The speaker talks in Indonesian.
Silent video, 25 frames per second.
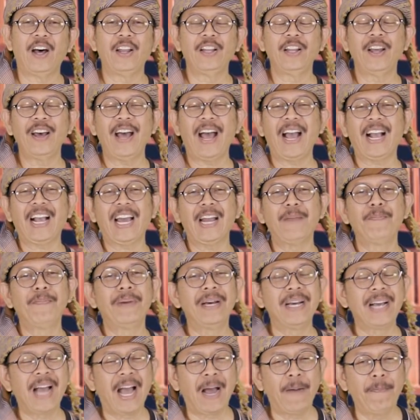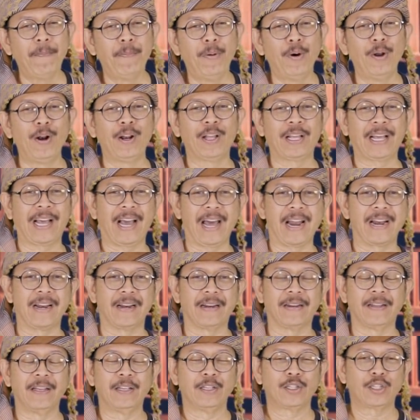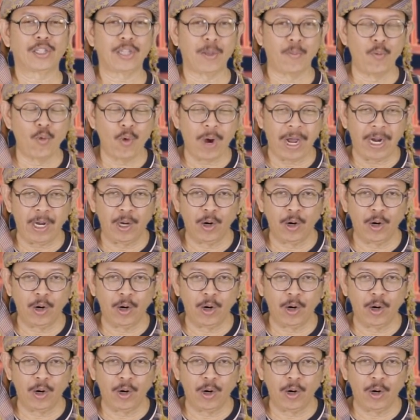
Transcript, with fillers: Allah akan mengabulkan semua